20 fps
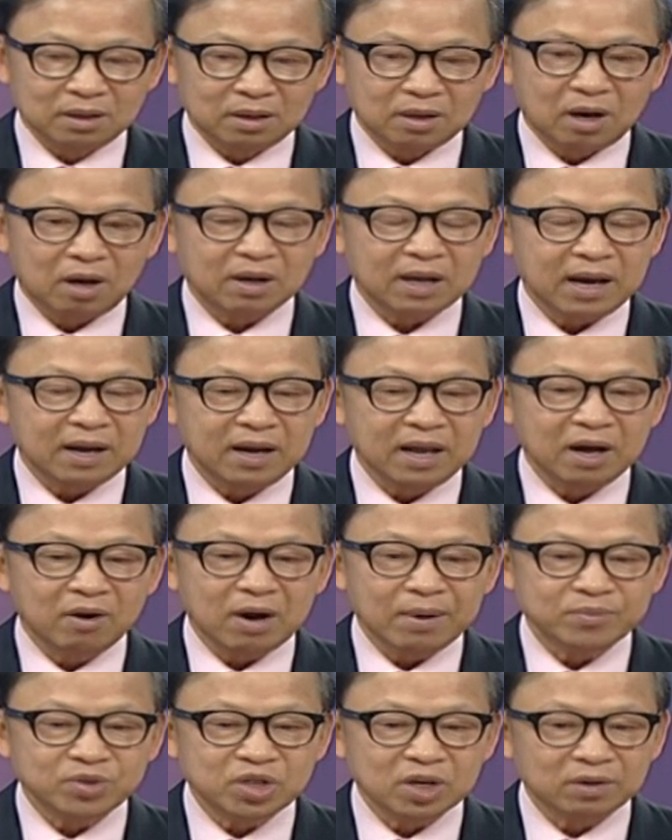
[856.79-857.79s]
ok nếu
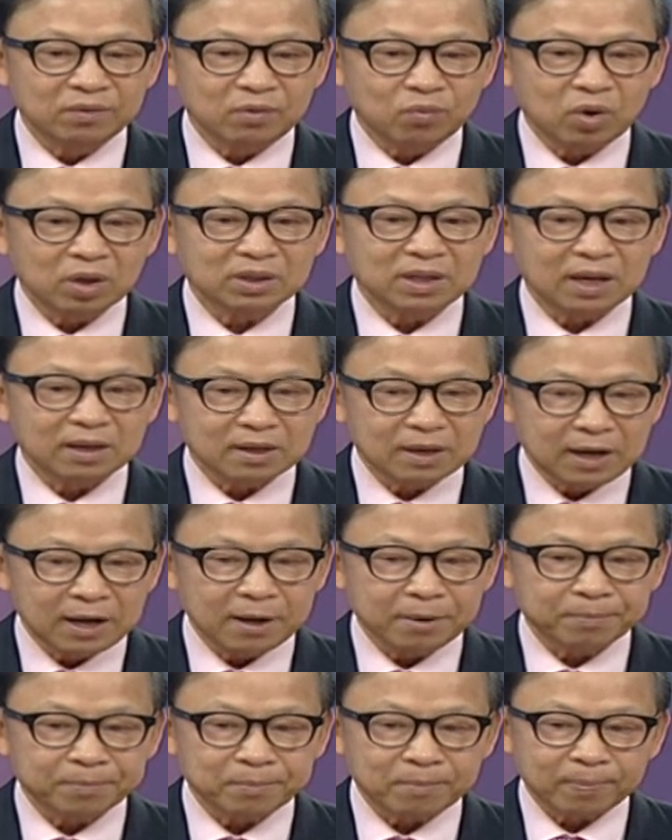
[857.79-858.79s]
em chưa vào quốc tịch
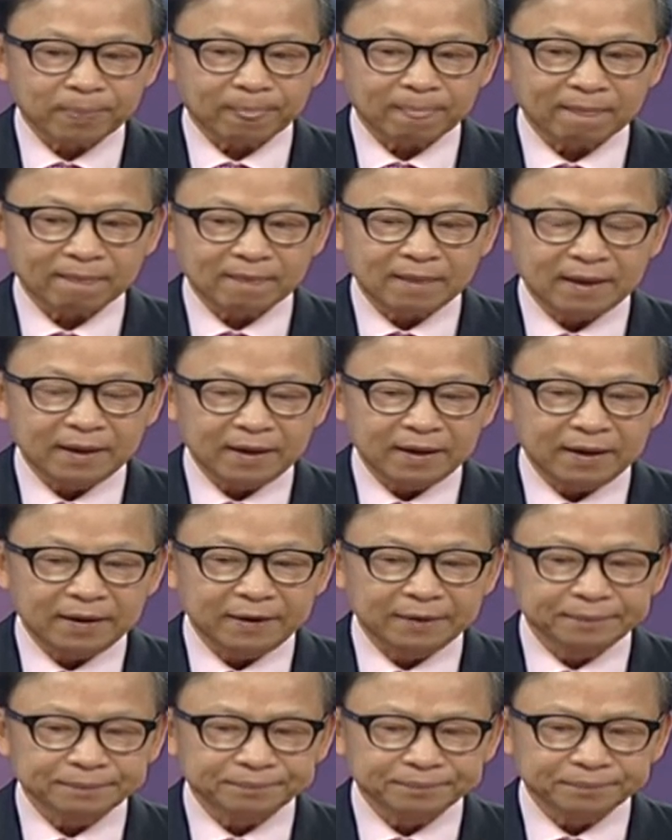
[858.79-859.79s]
đó
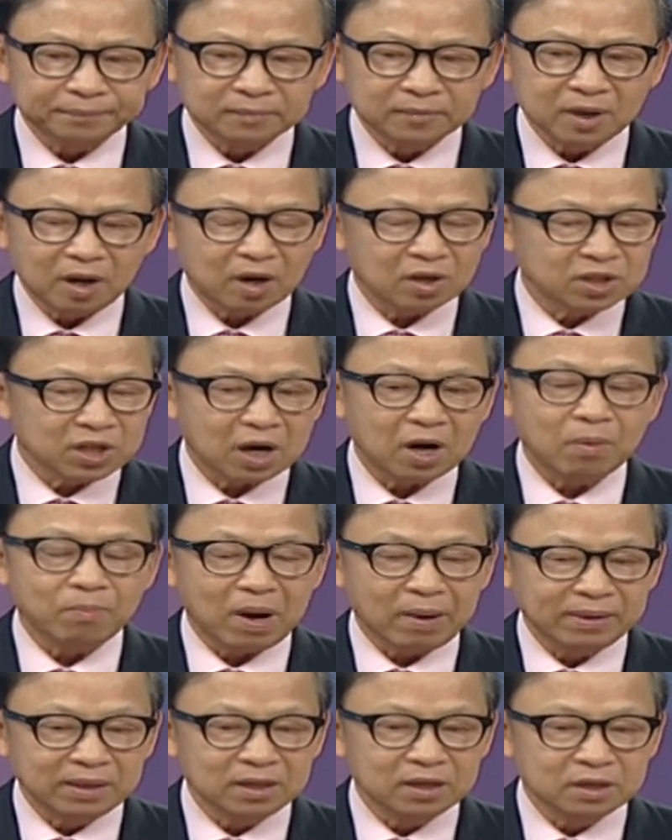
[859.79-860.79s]
thì nó sẽ không
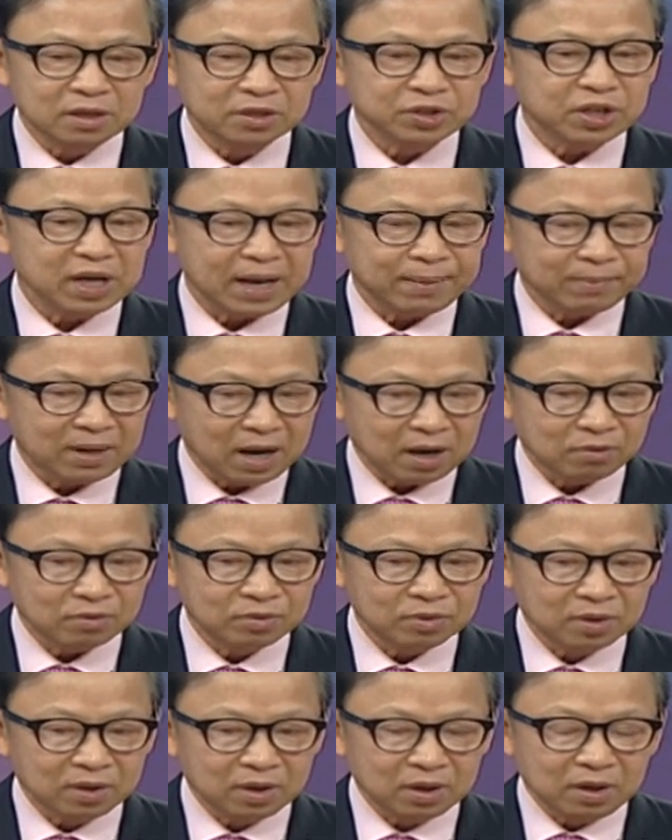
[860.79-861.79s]
ảnh hưởng cho em
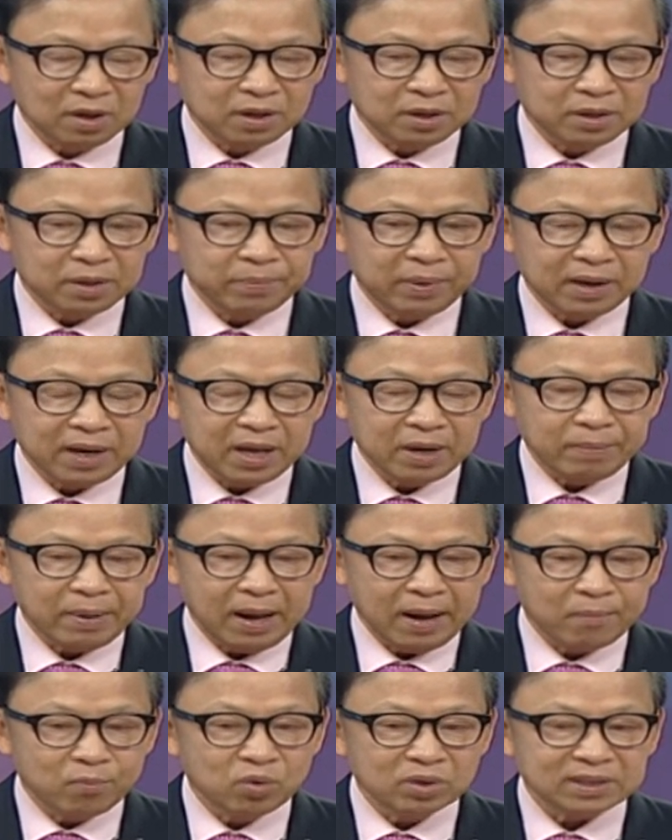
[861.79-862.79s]
đâu nhưng mà nếu mà
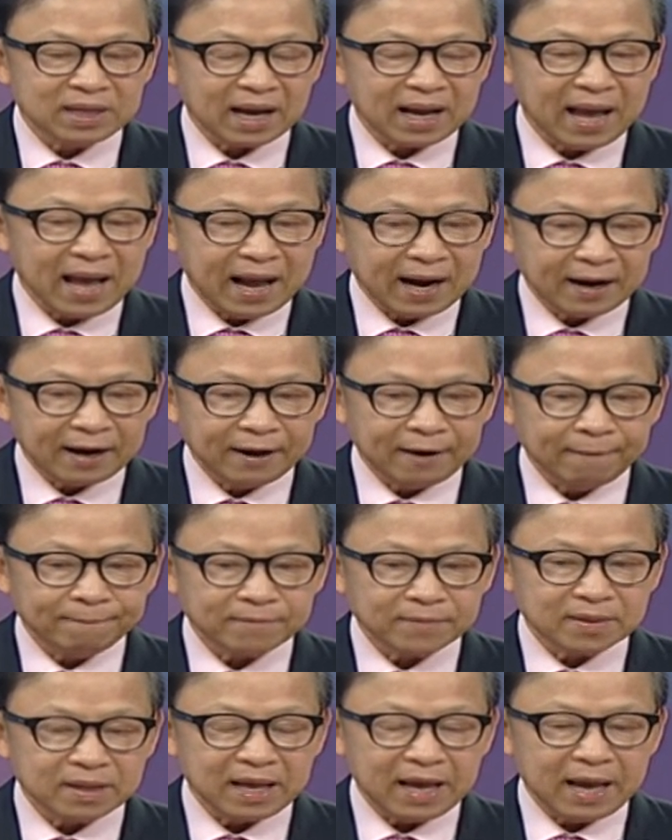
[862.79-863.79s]
em muốn chắc ăn đó
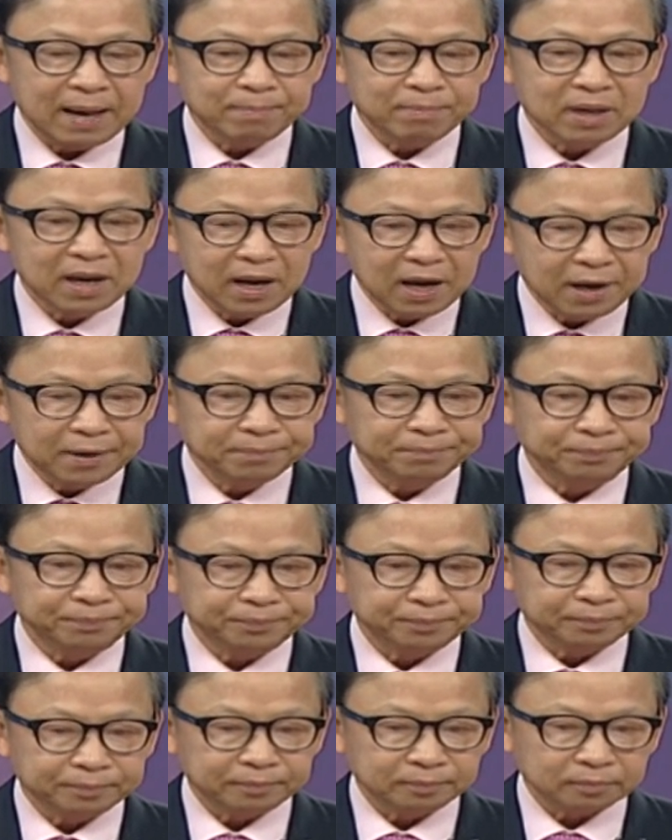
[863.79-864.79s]
thì em nên
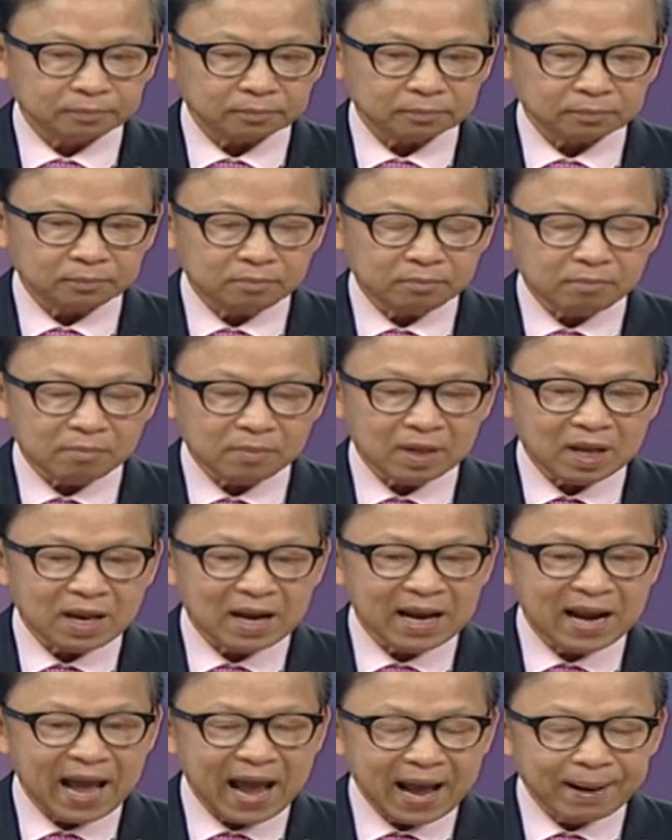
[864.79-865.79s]

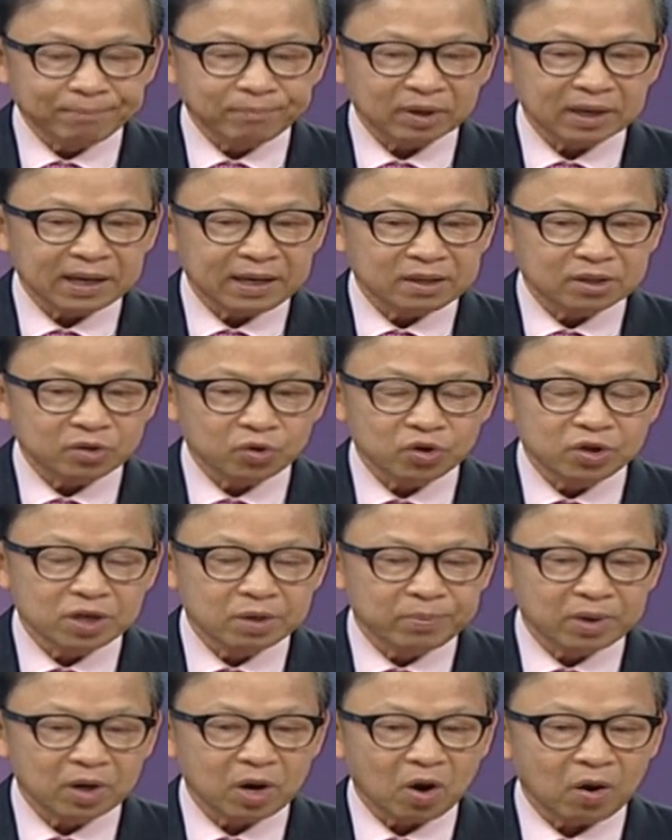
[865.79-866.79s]
làm cái tôi vừa
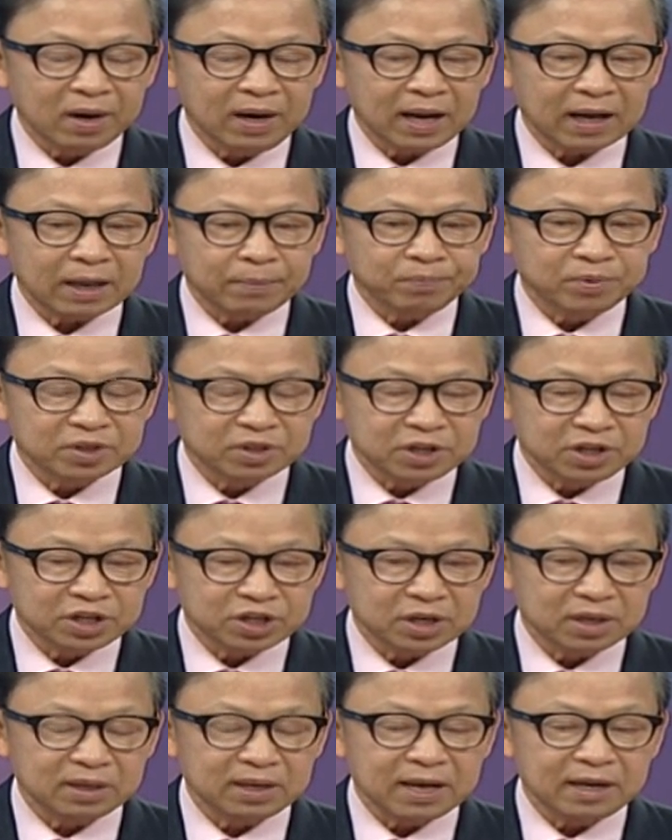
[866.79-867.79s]
mới nói là cái
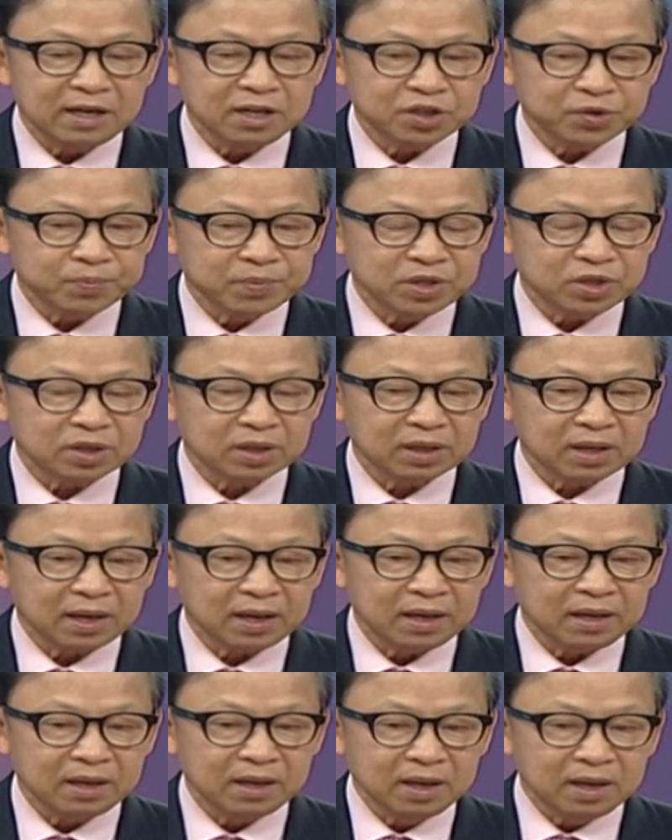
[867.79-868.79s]
petition để dismiss
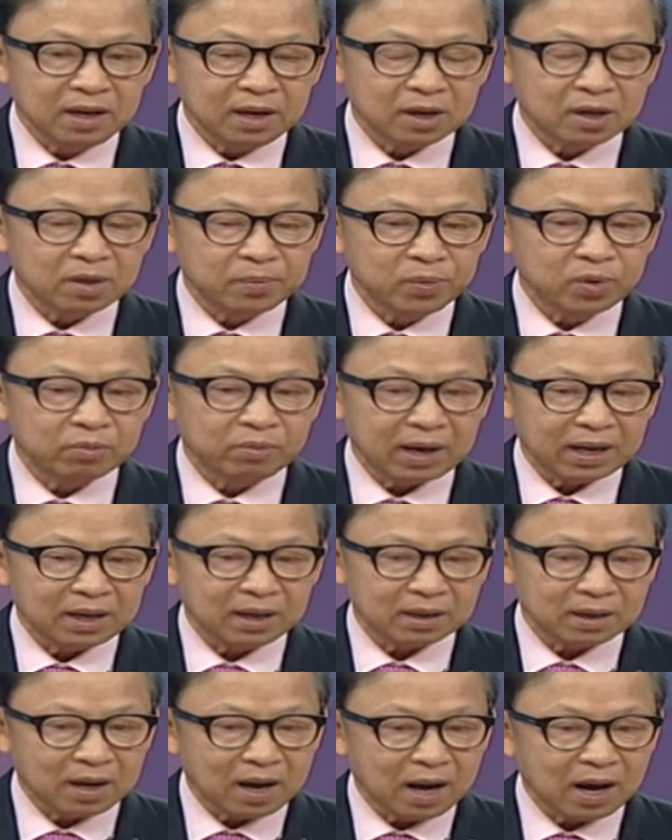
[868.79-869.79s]
cái criminal
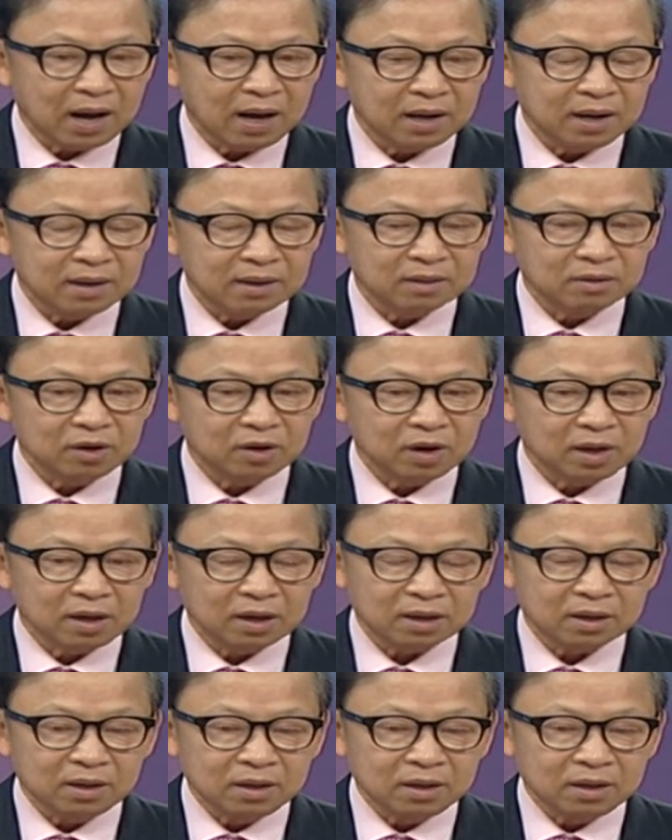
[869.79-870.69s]
record đó nó gọi là